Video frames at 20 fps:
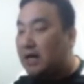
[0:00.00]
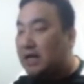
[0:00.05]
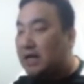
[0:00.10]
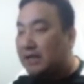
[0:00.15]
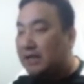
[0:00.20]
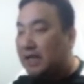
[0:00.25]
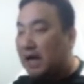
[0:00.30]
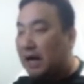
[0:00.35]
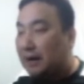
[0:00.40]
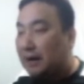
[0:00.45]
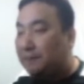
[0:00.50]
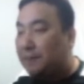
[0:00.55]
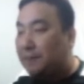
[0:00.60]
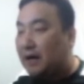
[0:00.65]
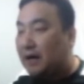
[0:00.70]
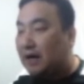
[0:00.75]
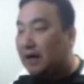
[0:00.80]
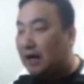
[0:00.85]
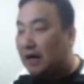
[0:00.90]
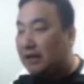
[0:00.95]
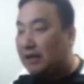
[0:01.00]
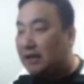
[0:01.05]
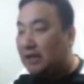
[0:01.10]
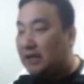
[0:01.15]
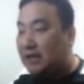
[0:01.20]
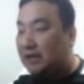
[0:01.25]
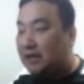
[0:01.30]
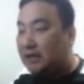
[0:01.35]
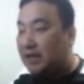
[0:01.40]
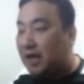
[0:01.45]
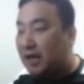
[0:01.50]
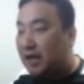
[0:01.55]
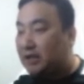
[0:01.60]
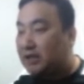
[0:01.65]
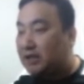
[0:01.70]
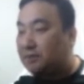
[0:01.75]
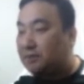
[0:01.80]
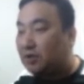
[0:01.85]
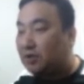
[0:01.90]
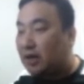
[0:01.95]
양파가 이 글의
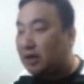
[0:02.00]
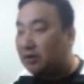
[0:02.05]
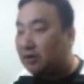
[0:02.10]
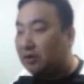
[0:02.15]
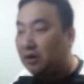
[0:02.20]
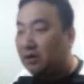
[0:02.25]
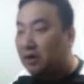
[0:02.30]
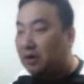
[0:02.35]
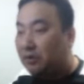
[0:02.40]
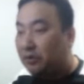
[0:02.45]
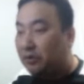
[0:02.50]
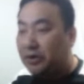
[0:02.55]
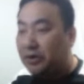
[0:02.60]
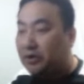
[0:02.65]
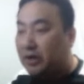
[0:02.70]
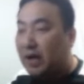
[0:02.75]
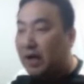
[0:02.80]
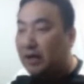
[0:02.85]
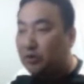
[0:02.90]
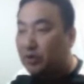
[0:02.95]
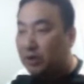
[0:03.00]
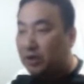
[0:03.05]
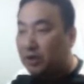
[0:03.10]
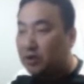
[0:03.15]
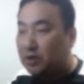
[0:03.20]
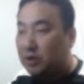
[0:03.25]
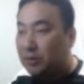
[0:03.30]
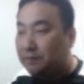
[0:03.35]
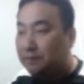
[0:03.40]
핵심어라는 걸 우리는 알 수 있겠죠.